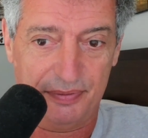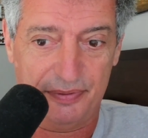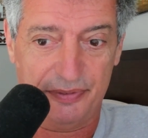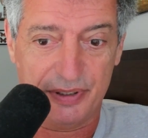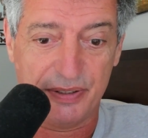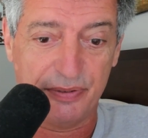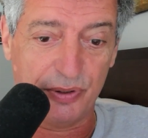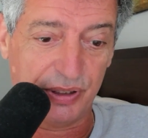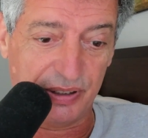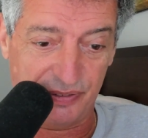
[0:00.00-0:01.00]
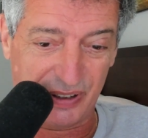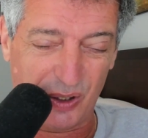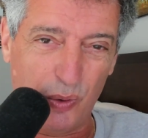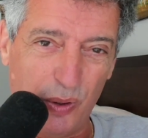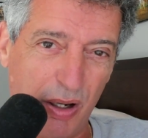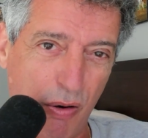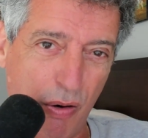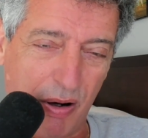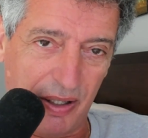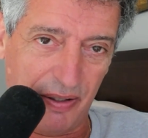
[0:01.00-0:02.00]
вы живете в такое
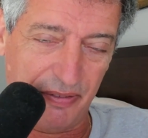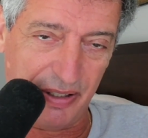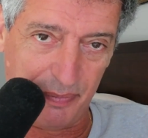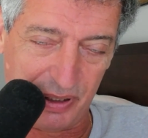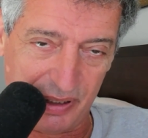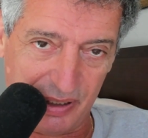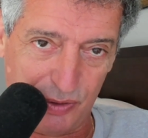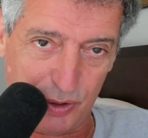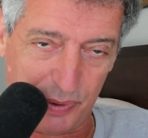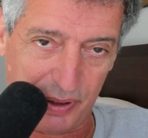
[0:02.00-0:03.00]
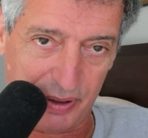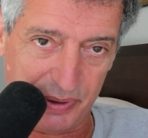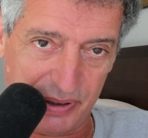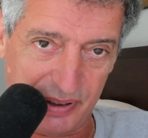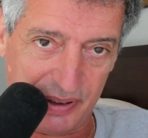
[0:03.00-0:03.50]
легкое время, это я говорю о программистах,